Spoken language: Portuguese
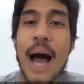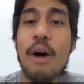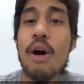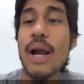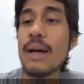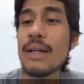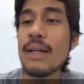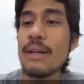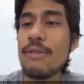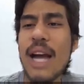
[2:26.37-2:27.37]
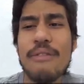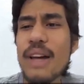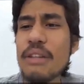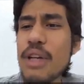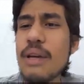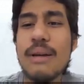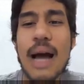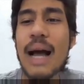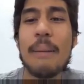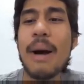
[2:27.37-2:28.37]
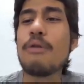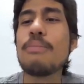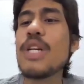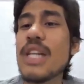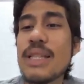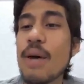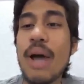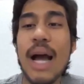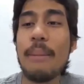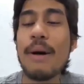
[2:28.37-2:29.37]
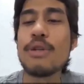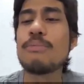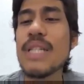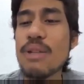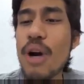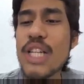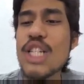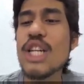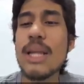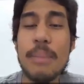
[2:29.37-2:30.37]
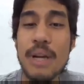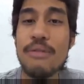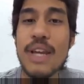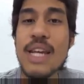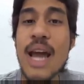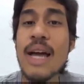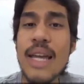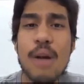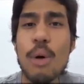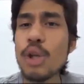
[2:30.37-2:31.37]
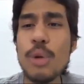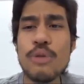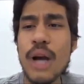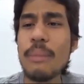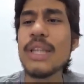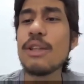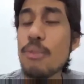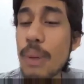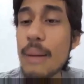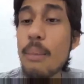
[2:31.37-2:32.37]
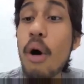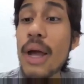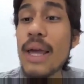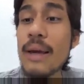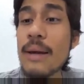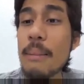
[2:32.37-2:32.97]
Agora, ficar falando que acabar com pichação é acabar com expressão artística da periferia, enquanto isso ficar mandando playboy,